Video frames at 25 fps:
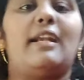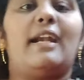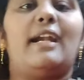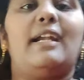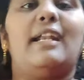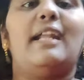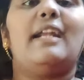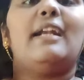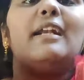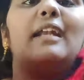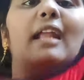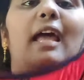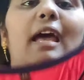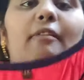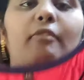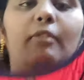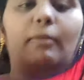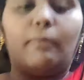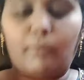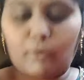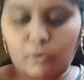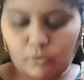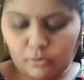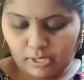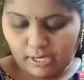రెడ్ అండ్
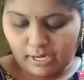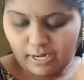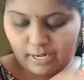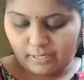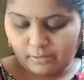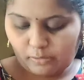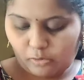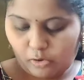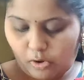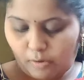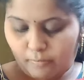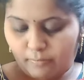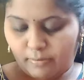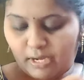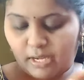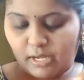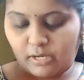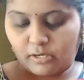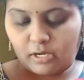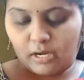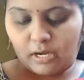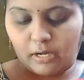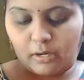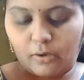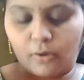నావీ బ్లూ కలర్
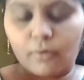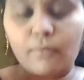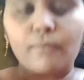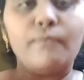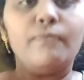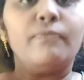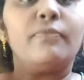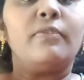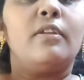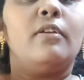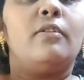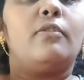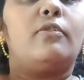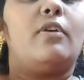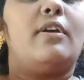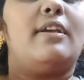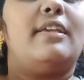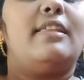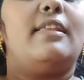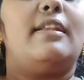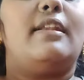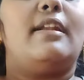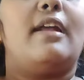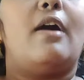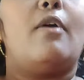కాంబినేషన్ లో సో
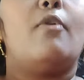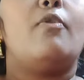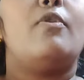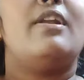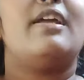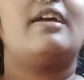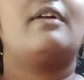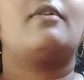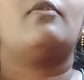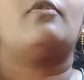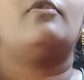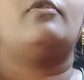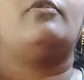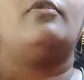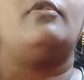ఇది రౌండ్ నెక్